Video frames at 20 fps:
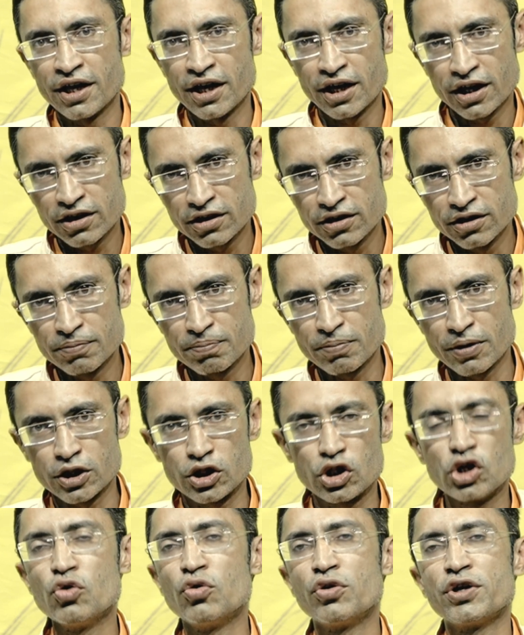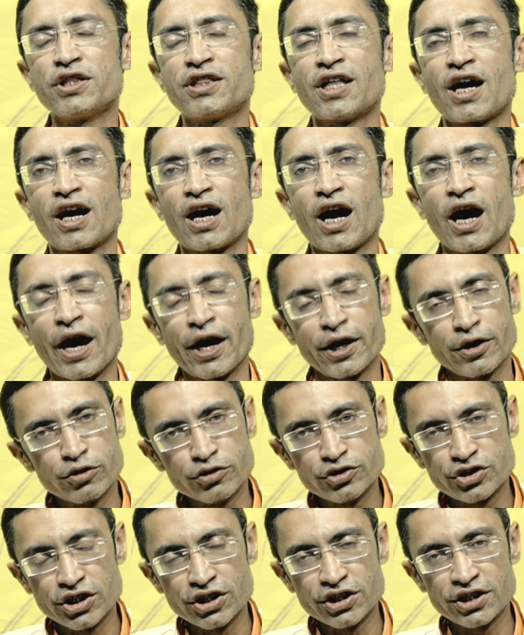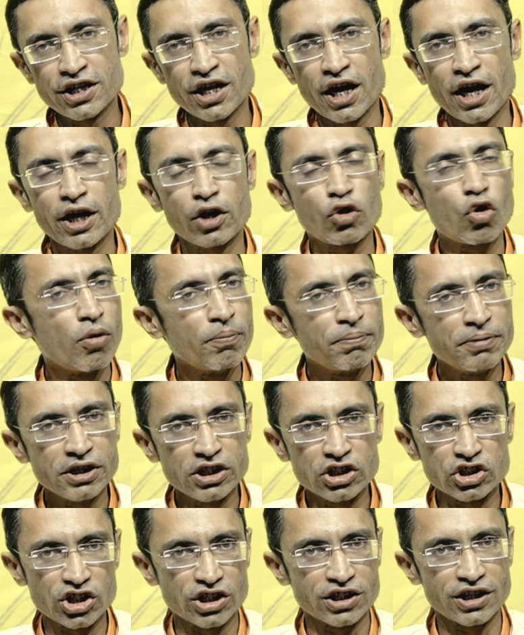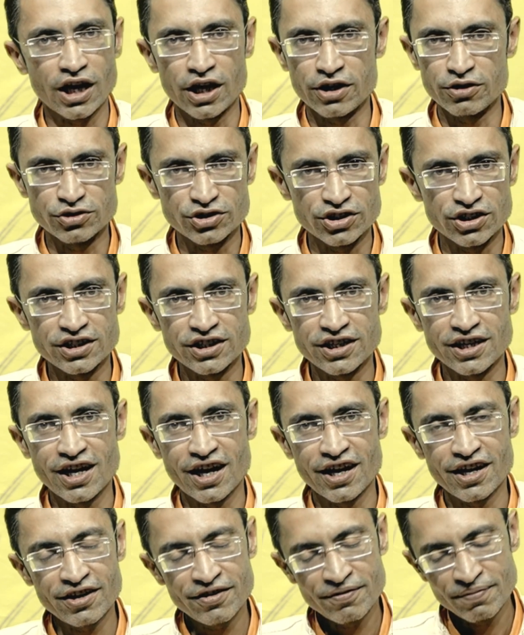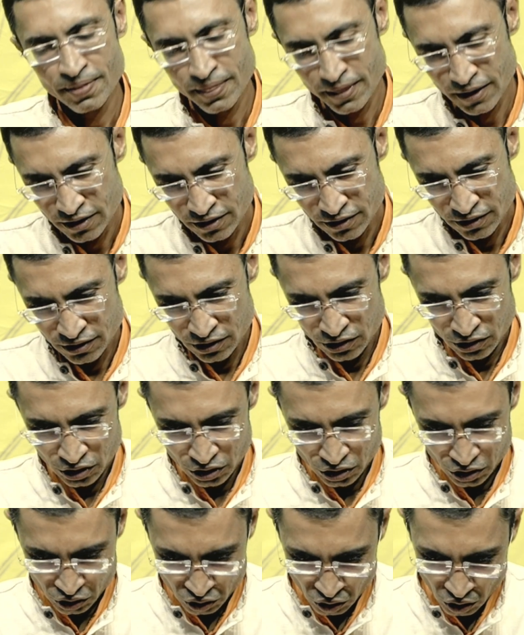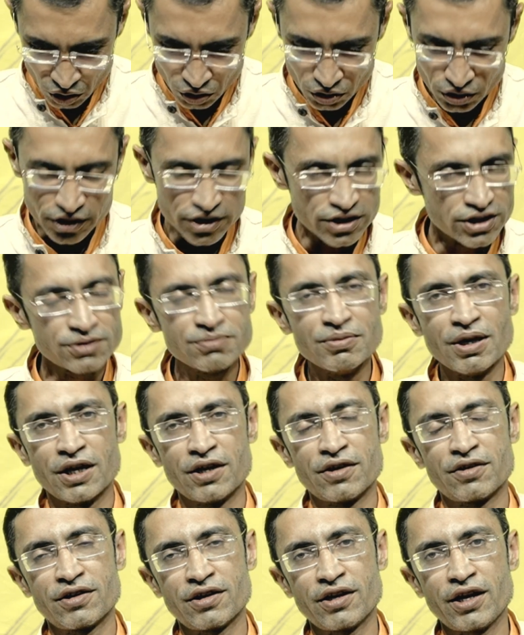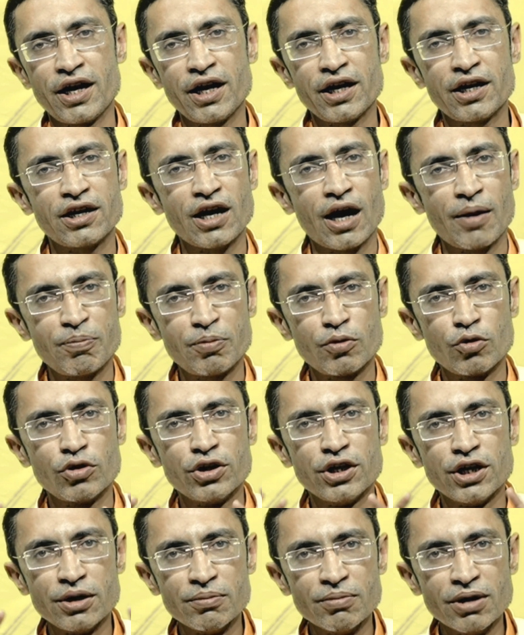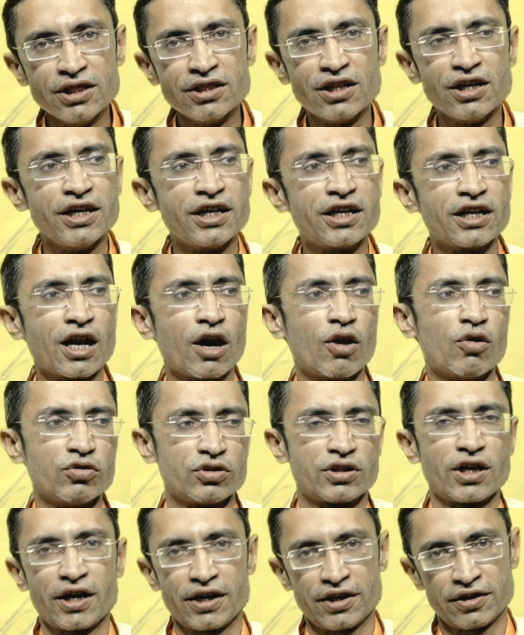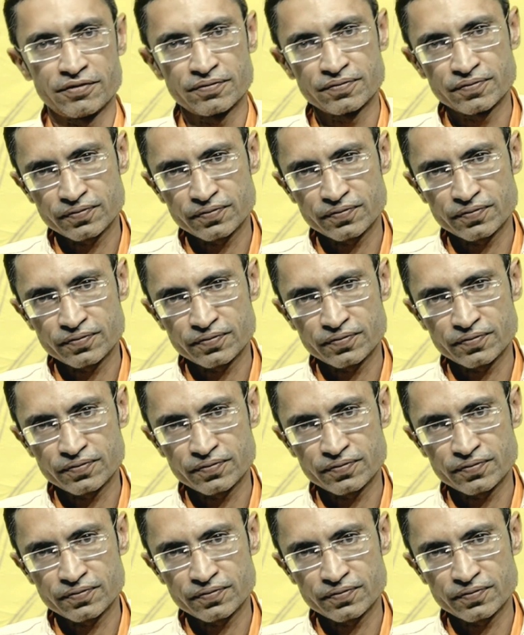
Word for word: एक प्रतियोगिता का आयोजन किया है कंपटीशन का आयोजन किया है तो इसमें एक आपको निबंध लिखना होता है